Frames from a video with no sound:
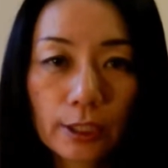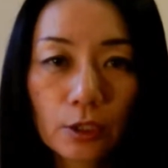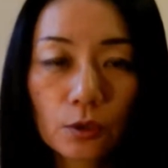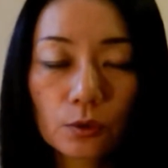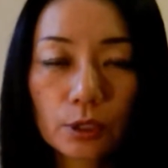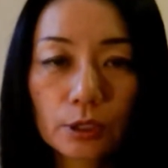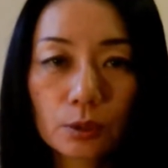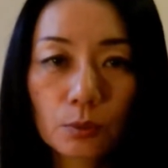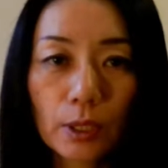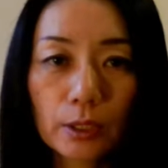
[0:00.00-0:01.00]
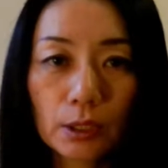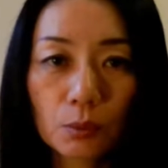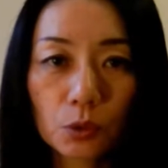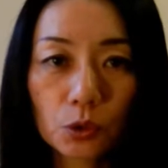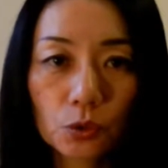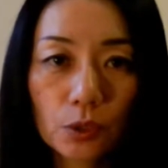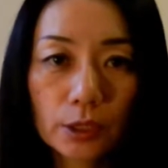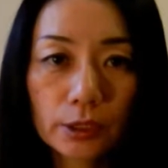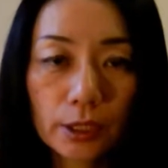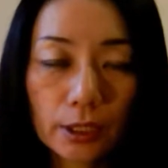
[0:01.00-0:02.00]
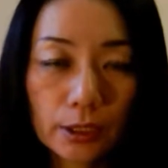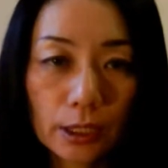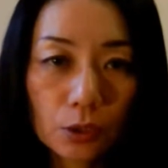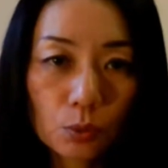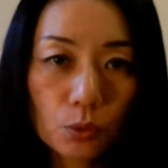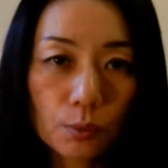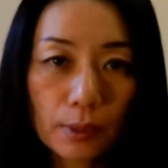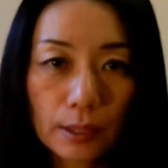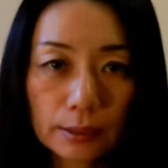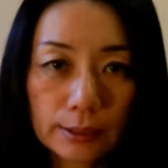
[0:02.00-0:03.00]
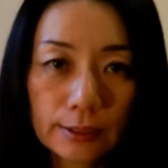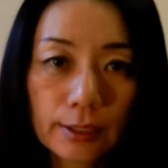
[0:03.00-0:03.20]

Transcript: 本日もアイテムご紹介していきたいと思います